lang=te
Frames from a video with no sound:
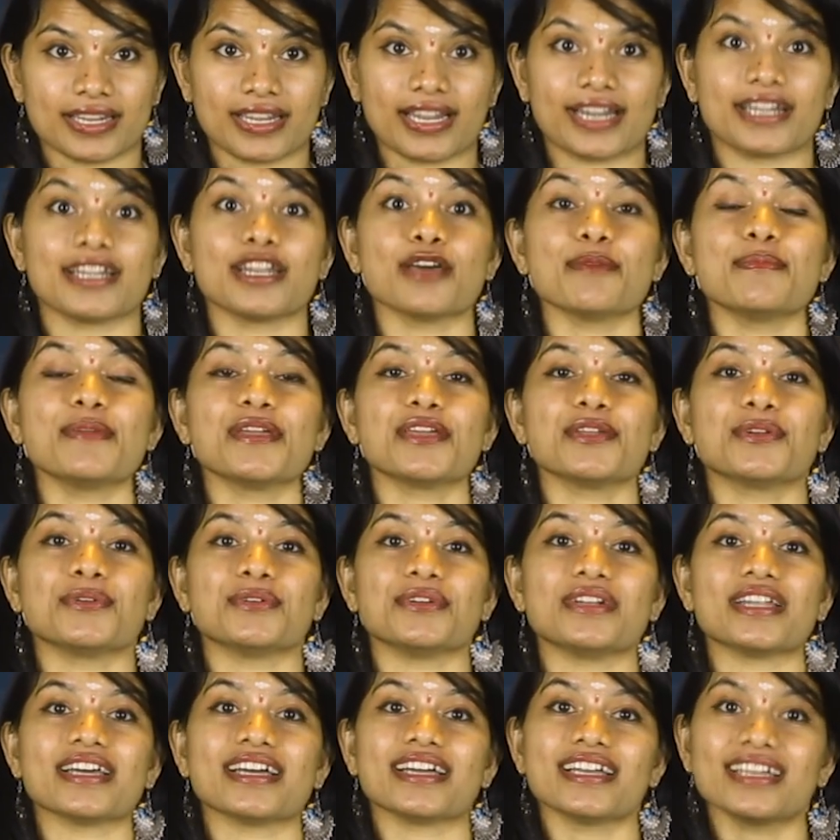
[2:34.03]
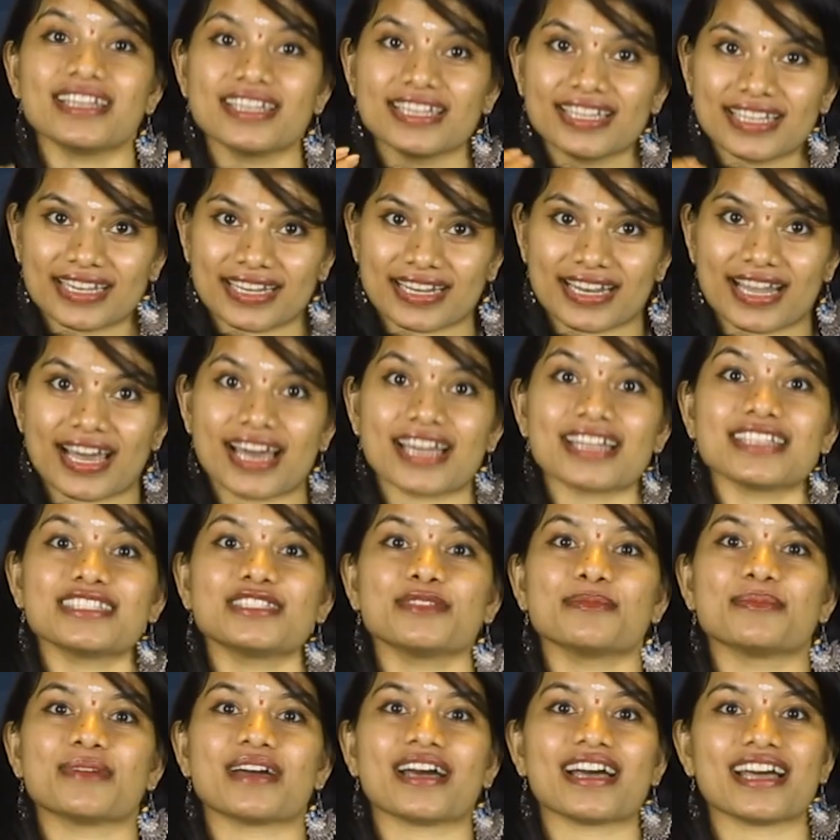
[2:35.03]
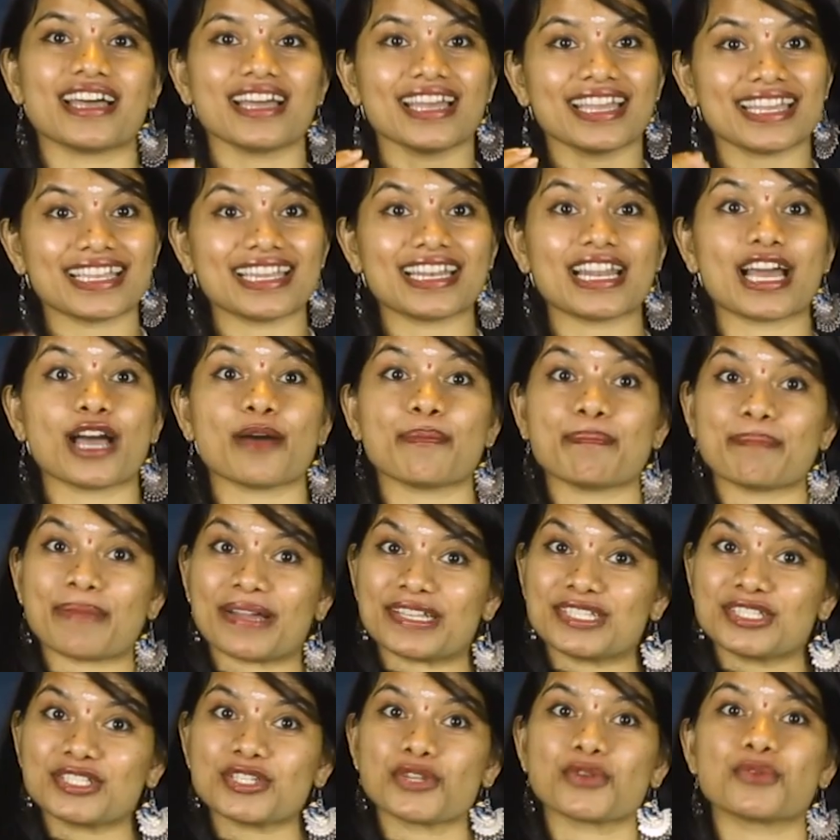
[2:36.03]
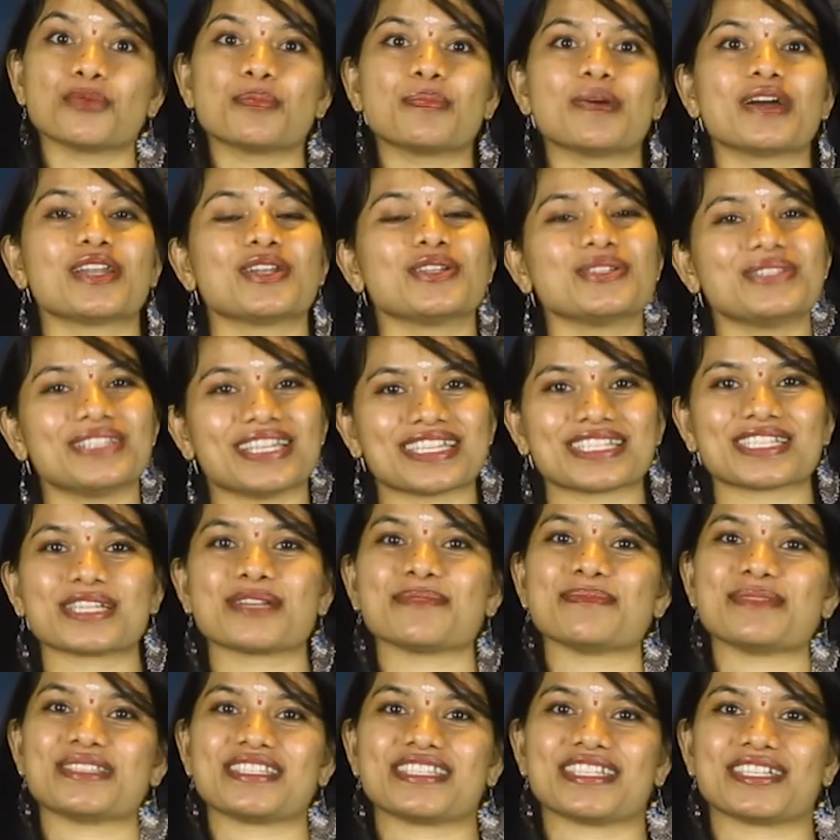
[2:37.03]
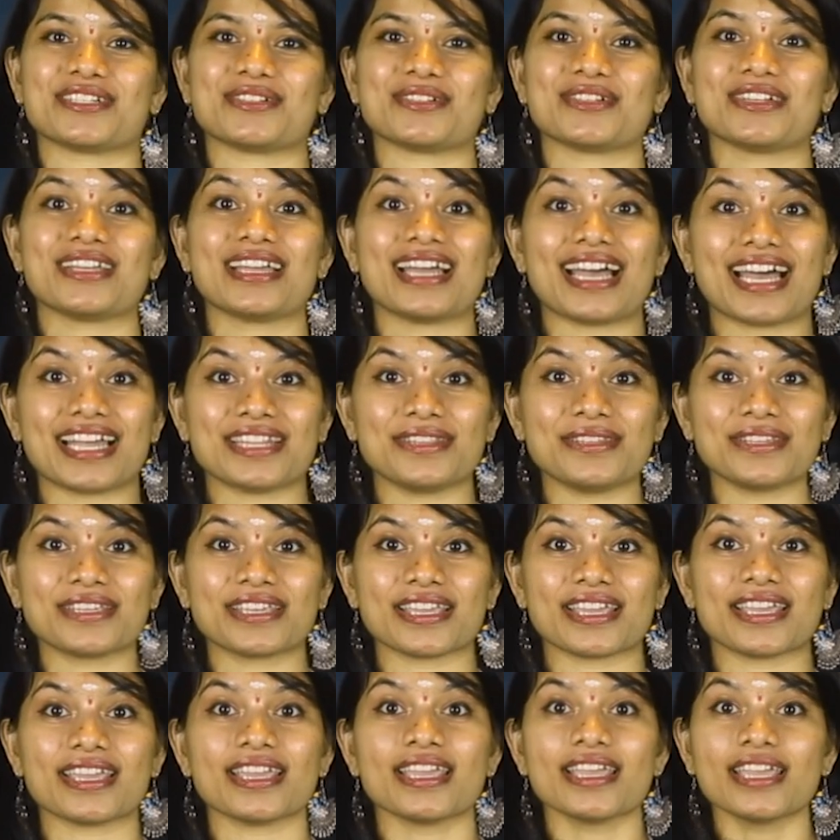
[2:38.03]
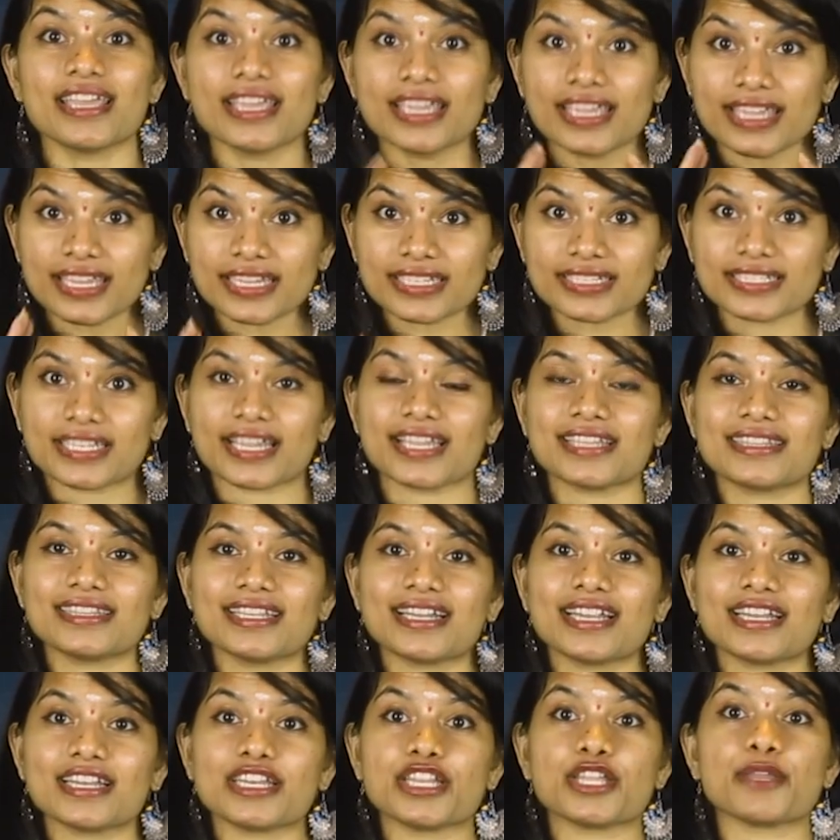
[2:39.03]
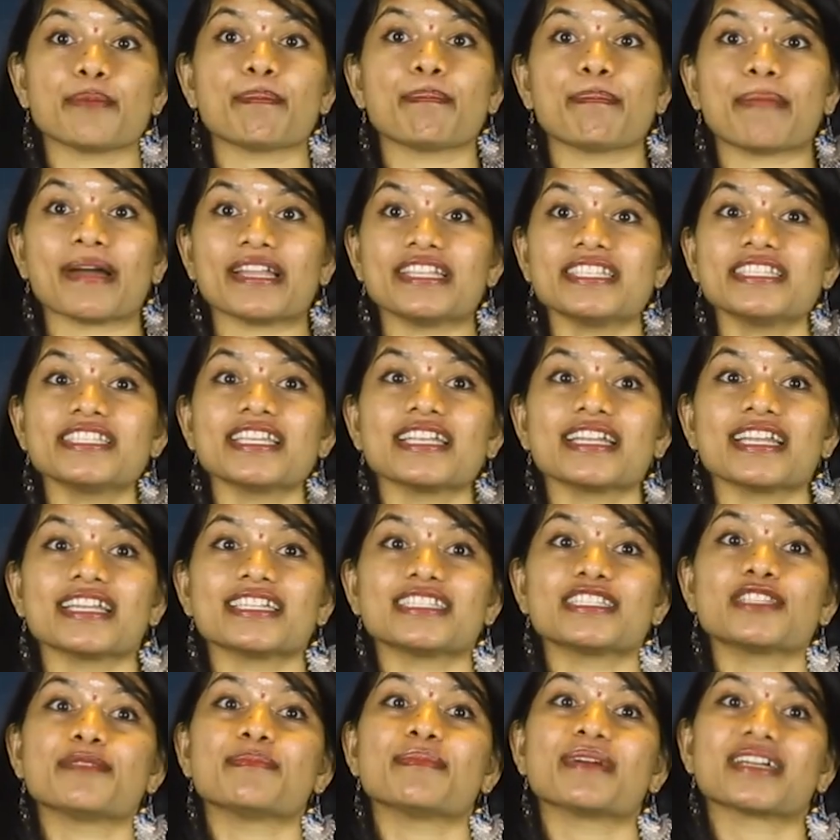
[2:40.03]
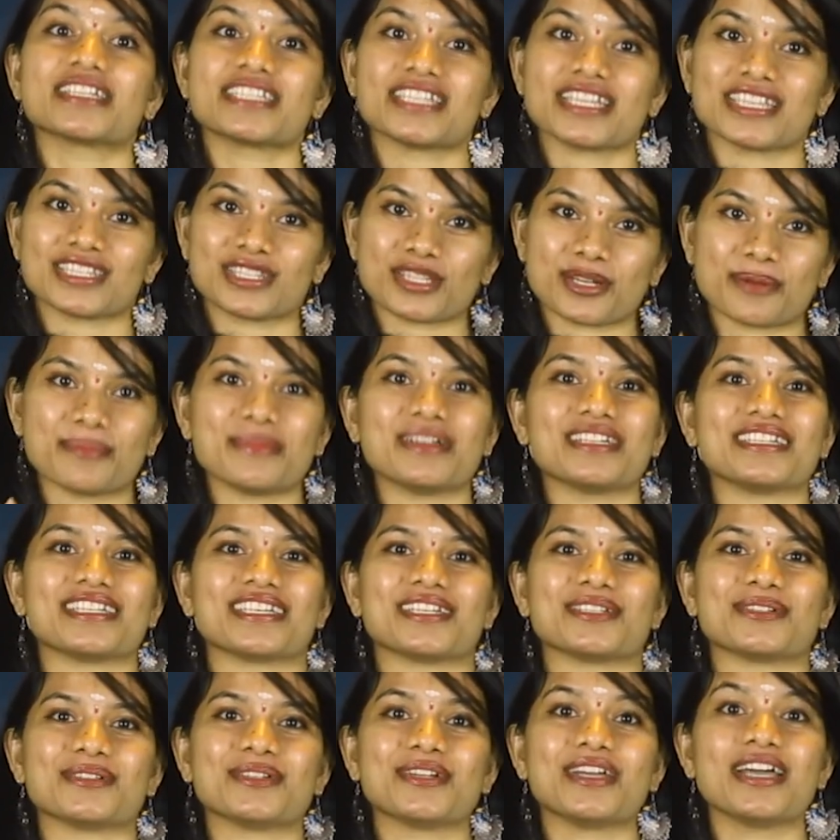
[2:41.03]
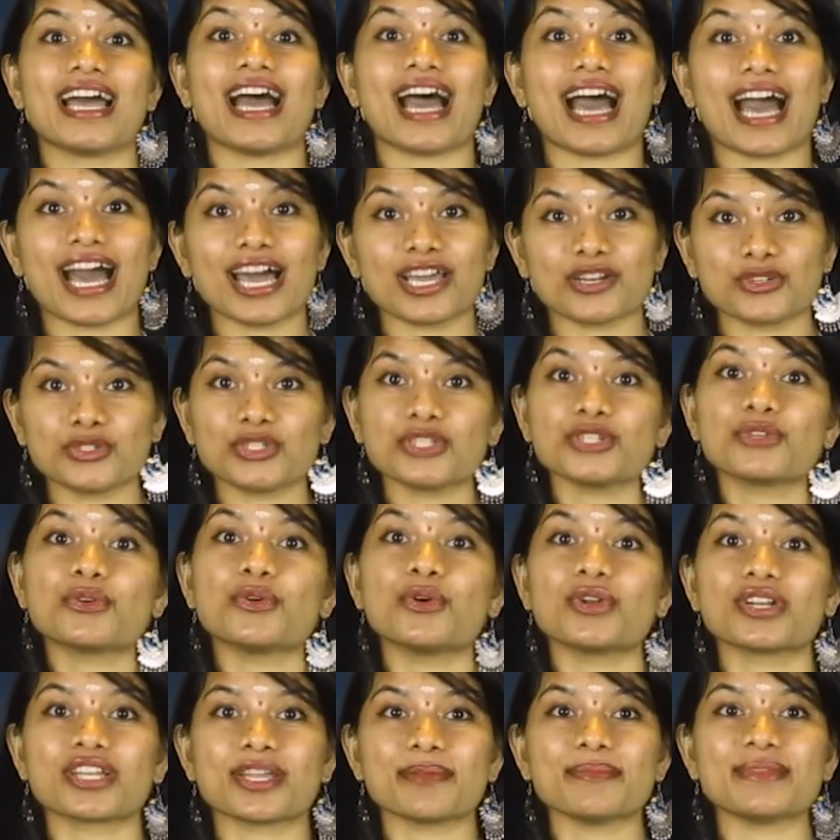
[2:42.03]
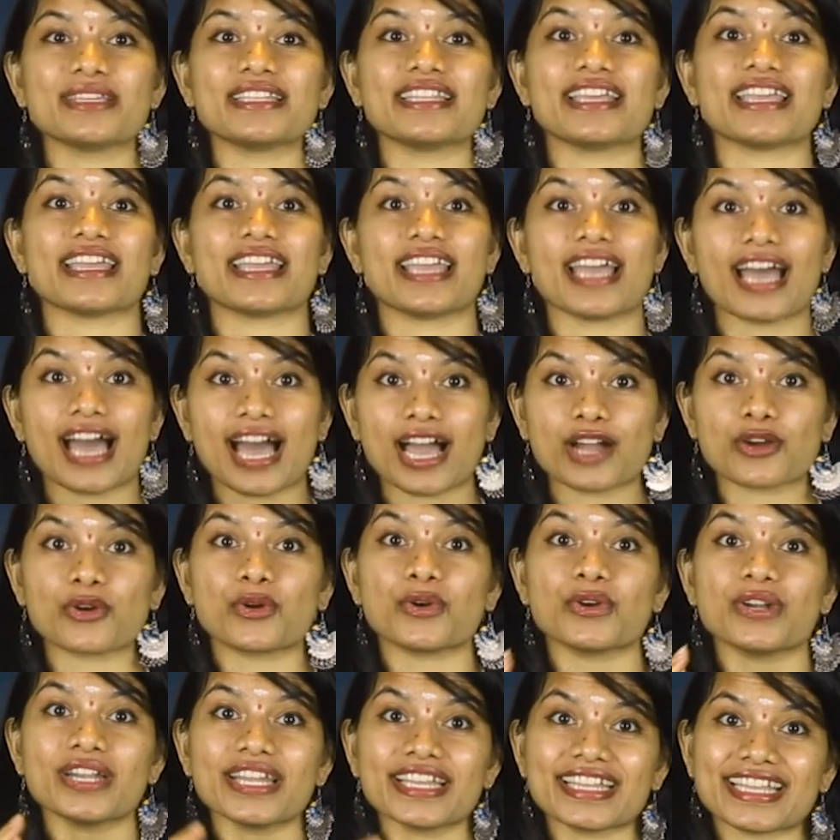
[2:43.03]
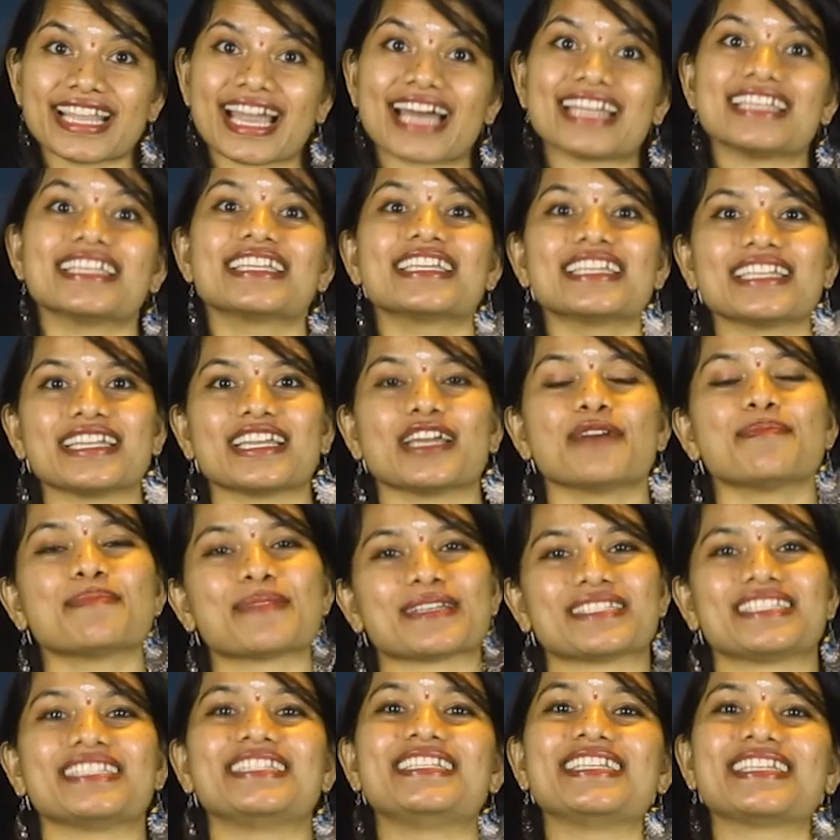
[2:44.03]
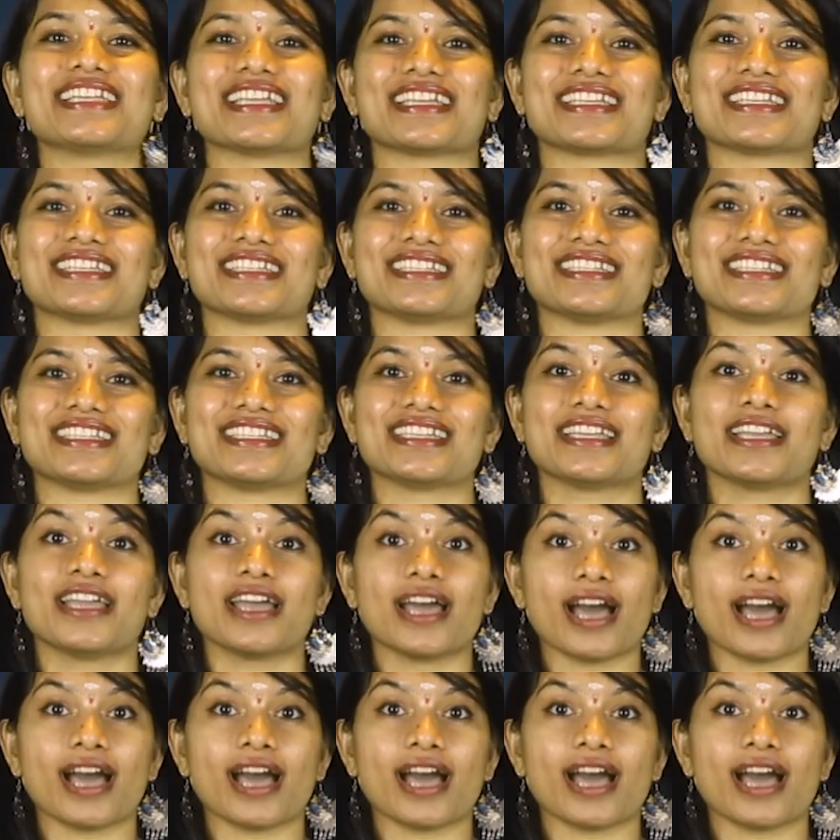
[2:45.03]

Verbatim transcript: గండబేరుండ నారసింహ ఇలా పంచ రూపాల్లో దర్శనమిచ్చాడు అందుకే ఈ క్షేత్రాన్ని పంచ నరసింహ క్షేత్రం అంటారు ఆ ఋషి కోరిక మీదే ఆ కొండ యాదగిరిగా ప్రసిద్ధికెక్కింది